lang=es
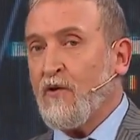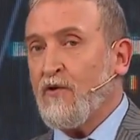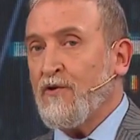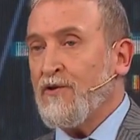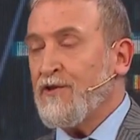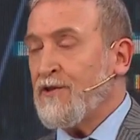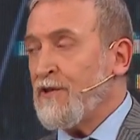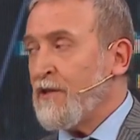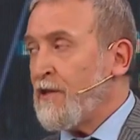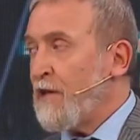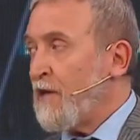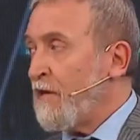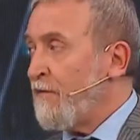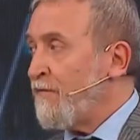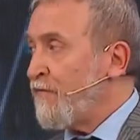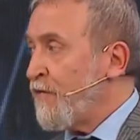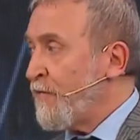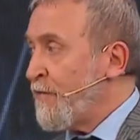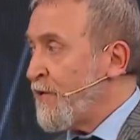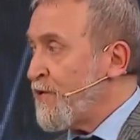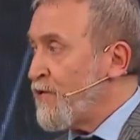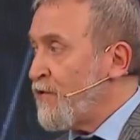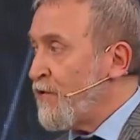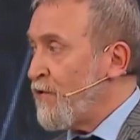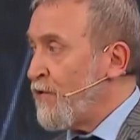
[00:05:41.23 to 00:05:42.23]
¿Coincide la
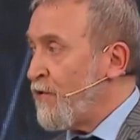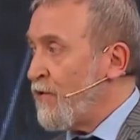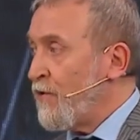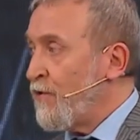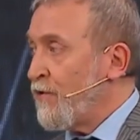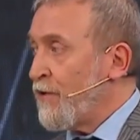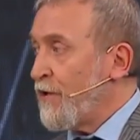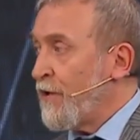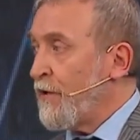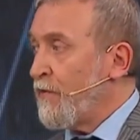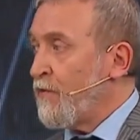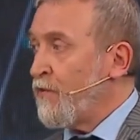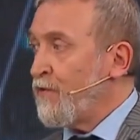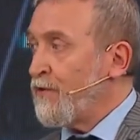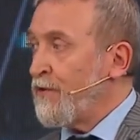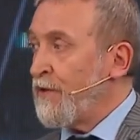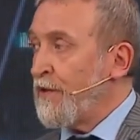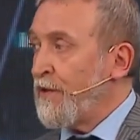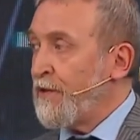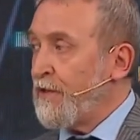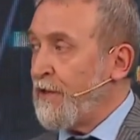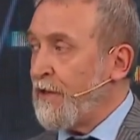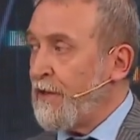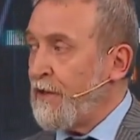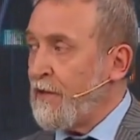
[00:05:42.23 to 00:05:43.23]
información con lo que
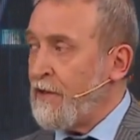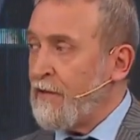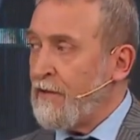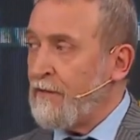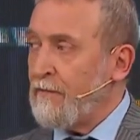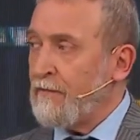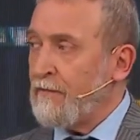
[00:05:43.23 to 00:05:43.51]
ustedes tienen?